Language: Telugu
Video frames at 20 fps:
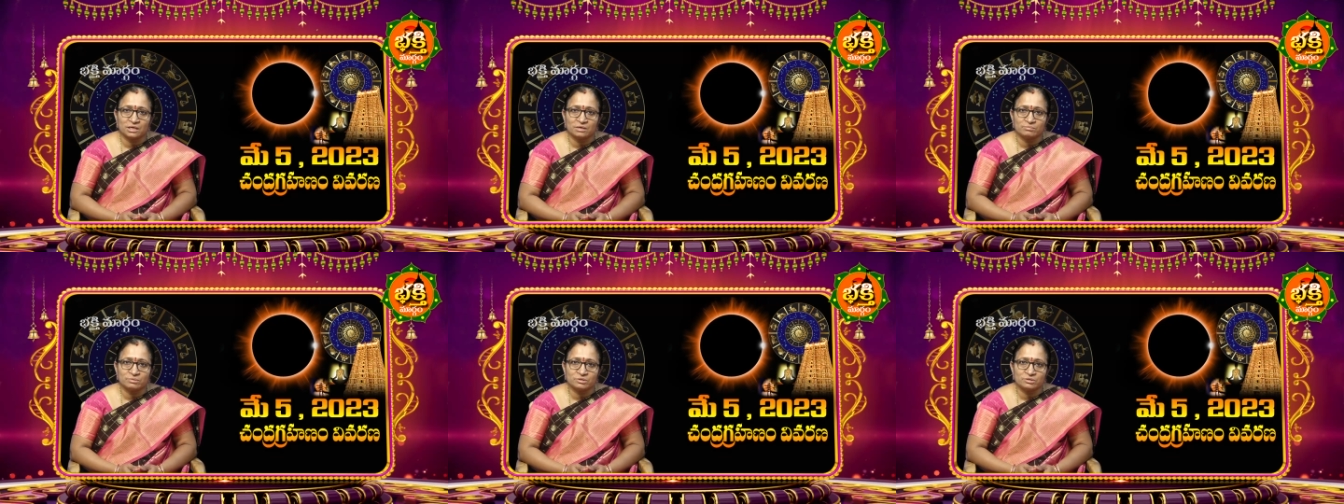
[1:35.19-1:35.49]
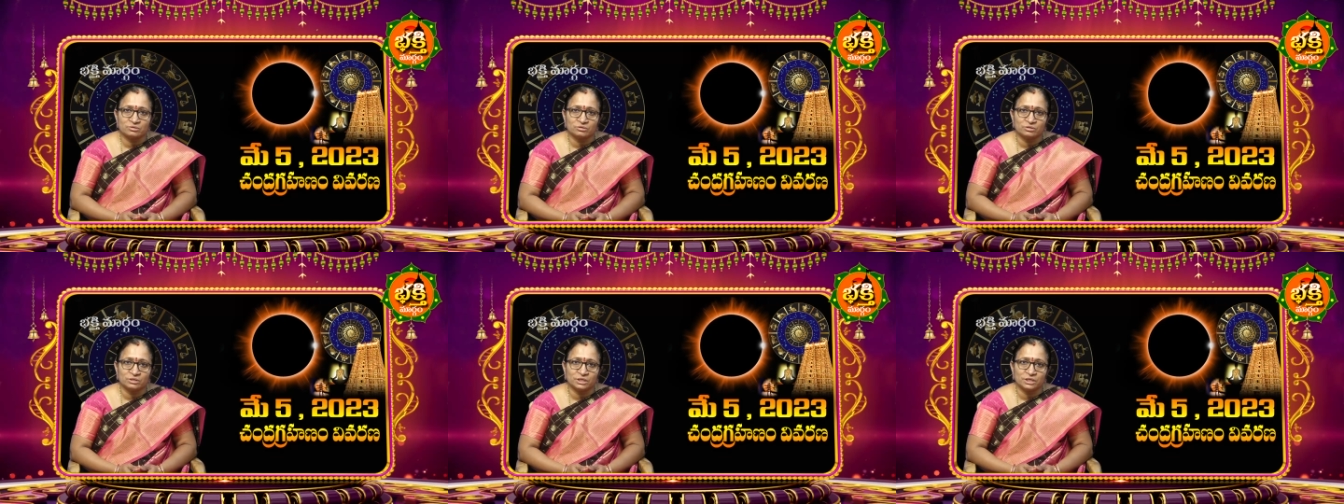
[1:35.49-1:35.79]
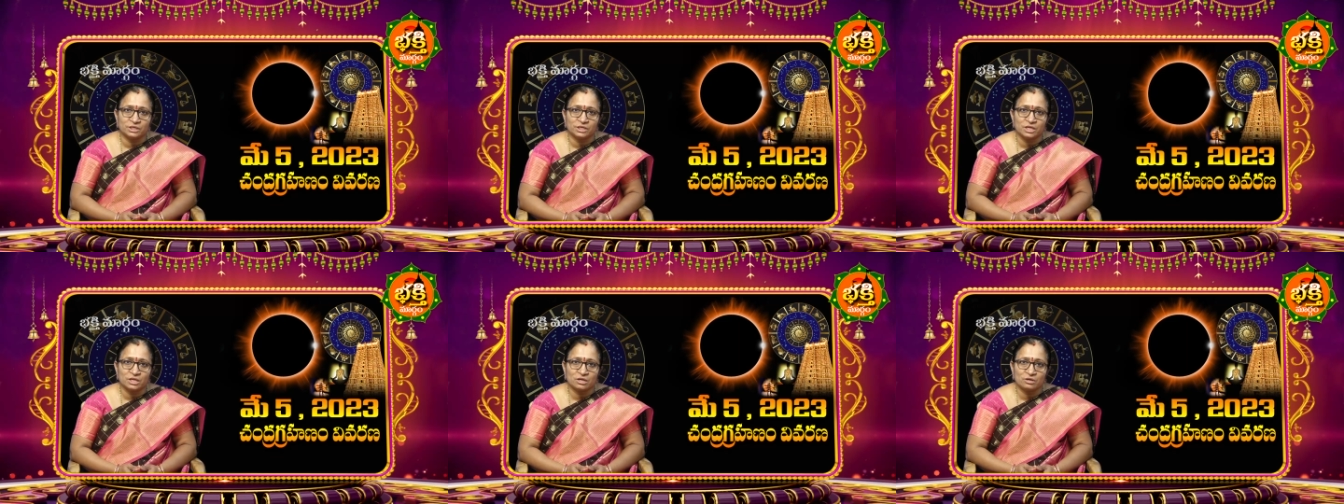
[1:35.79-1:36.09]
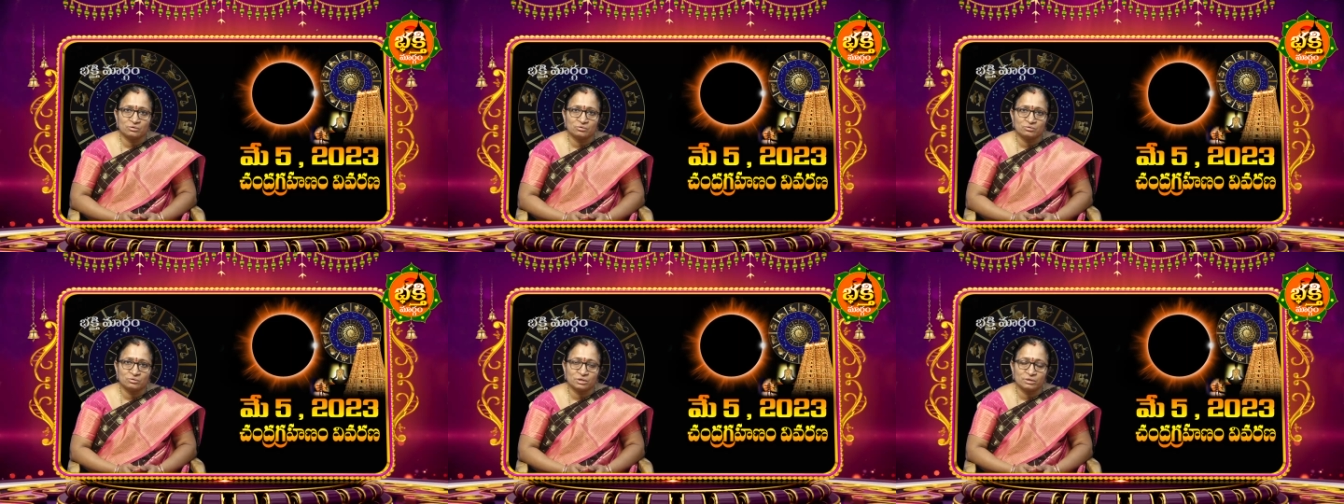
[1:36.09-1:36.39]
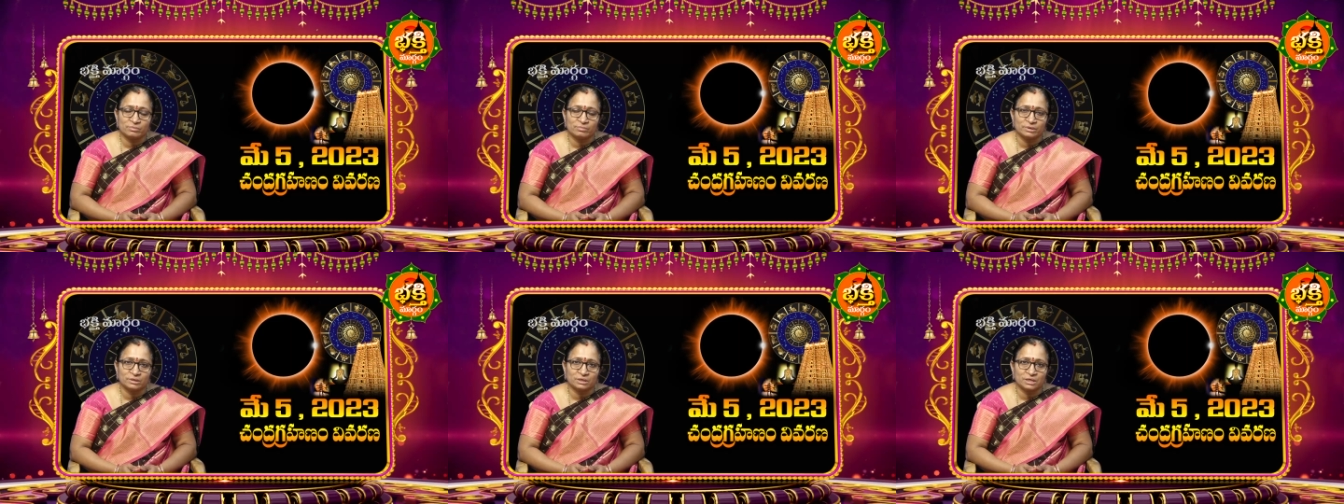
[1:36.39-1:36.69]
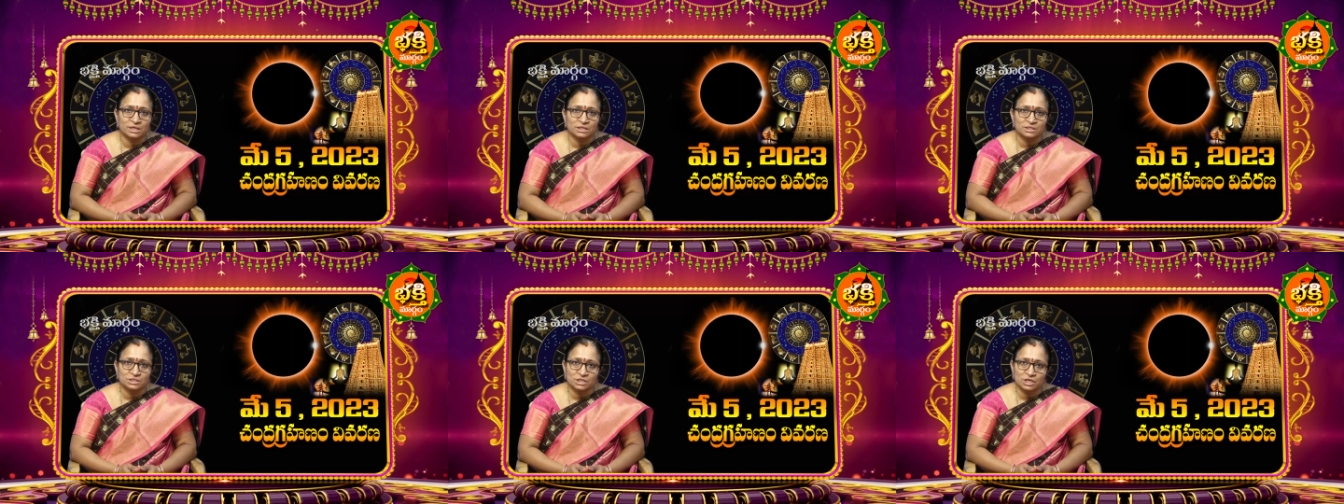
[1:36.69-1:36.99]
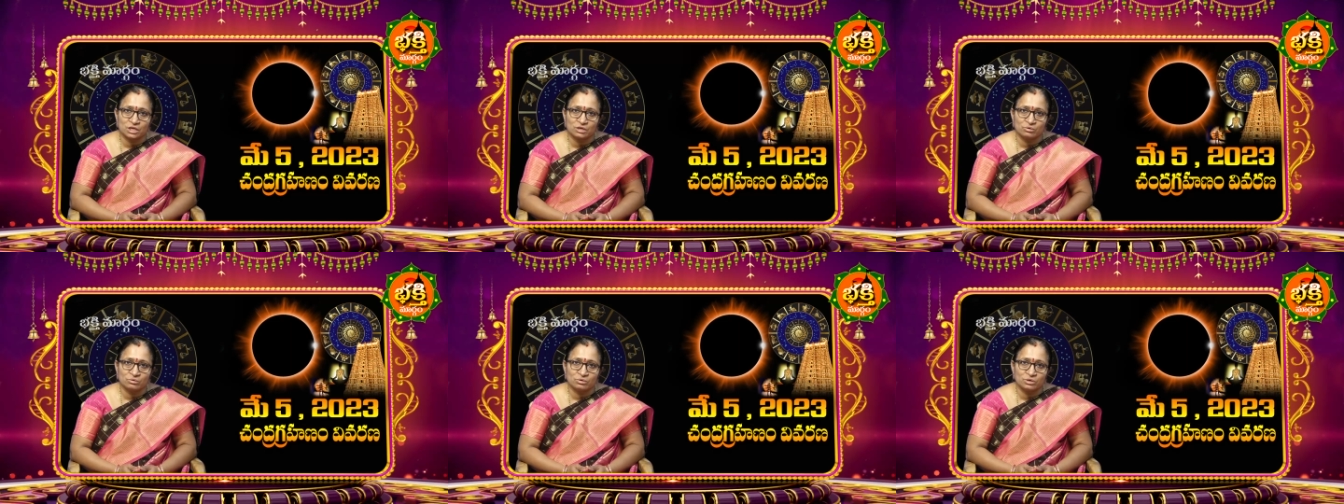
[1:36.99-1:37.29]
కనిపిస్తుంది ఇండియాలో కూడా మనకు
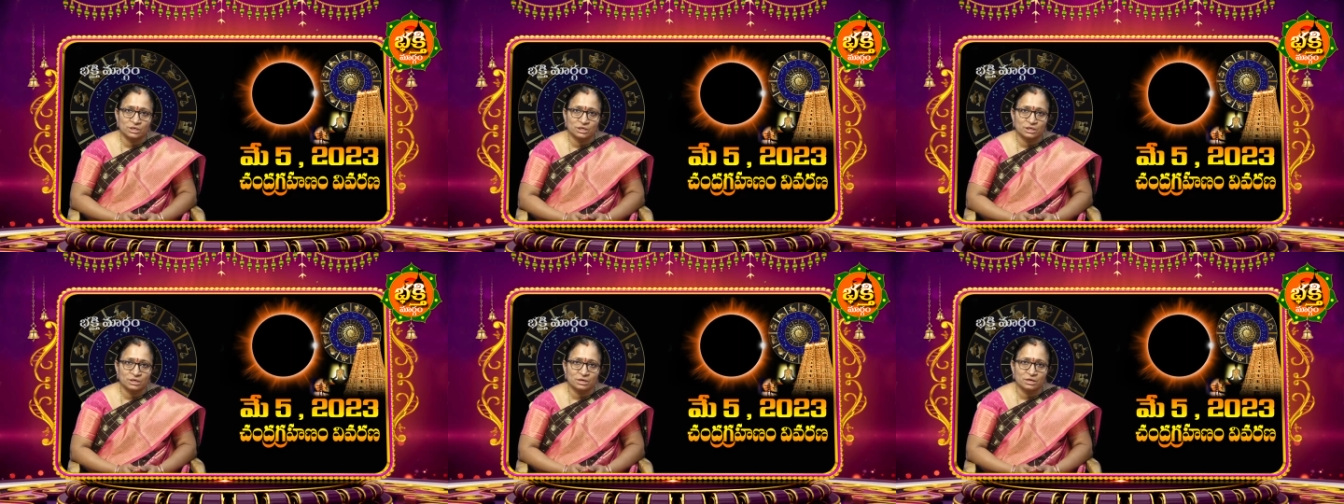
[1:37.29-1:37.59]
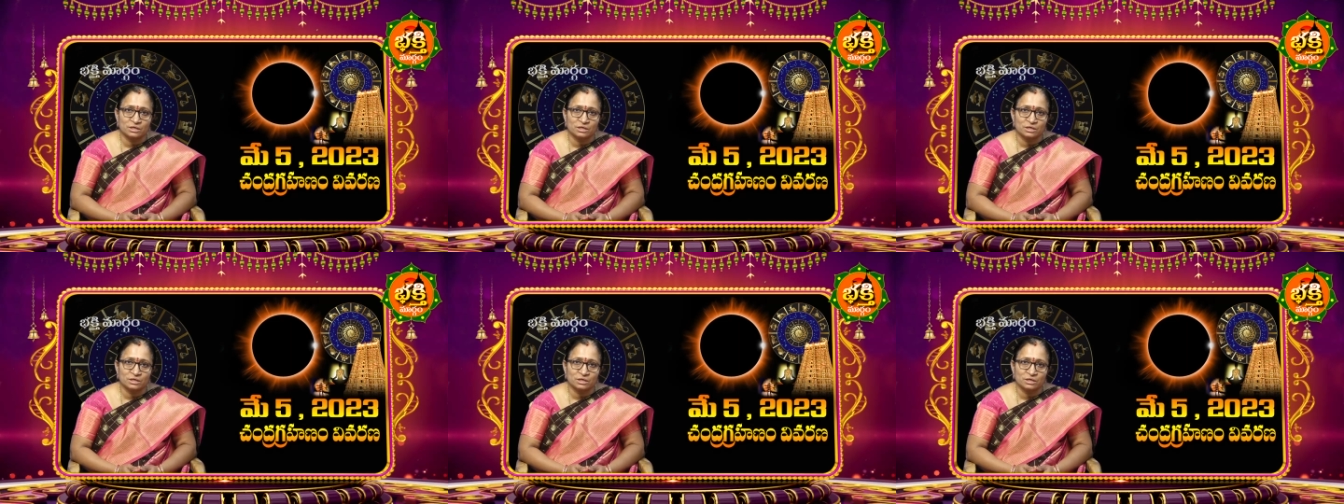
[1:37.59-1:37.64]
ఆసియాలో కూడా